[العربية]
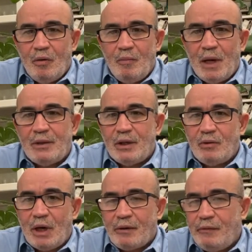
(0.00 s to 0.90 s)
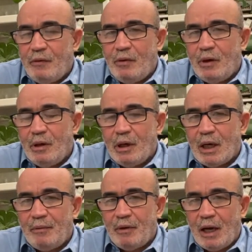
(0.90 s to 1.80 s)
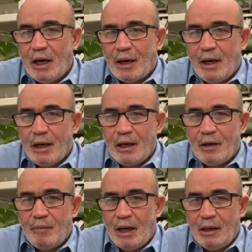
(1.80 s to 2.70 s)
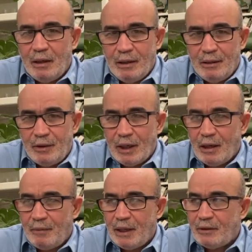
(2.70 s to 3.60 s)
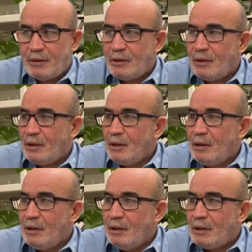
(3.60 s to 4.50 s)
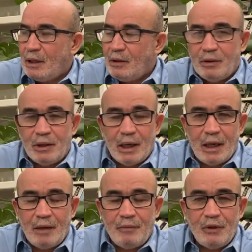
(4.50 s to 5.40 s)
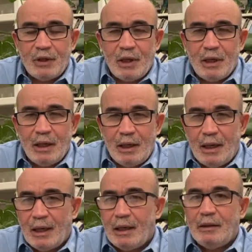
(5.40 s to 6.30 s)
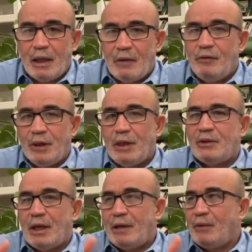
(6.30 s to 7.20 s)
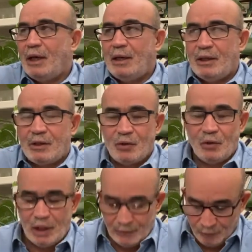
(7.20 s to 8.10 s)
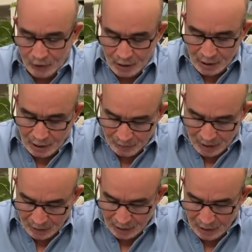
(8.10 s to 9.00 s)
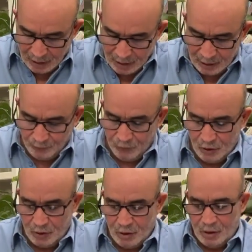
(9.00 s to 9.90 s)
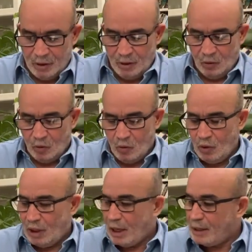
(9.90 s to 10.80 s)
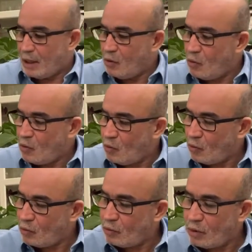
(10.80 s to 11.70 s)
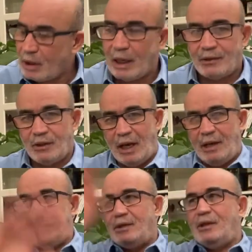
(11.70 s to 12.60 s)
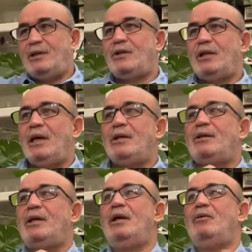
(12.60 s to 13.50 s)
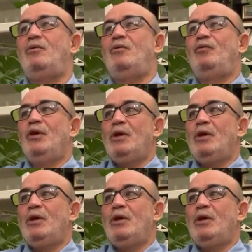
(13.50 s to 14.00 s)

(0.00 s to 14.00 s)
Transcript: ومن بعد زادوا عرفوه قبل الحراك مع الانتخابات تاع العهدة الخامسة إلى آخره تعرفون القصة يعني ممكن نرجعوا لها لماذا الآن يقول أنه خلاص يعتزل السياسة و...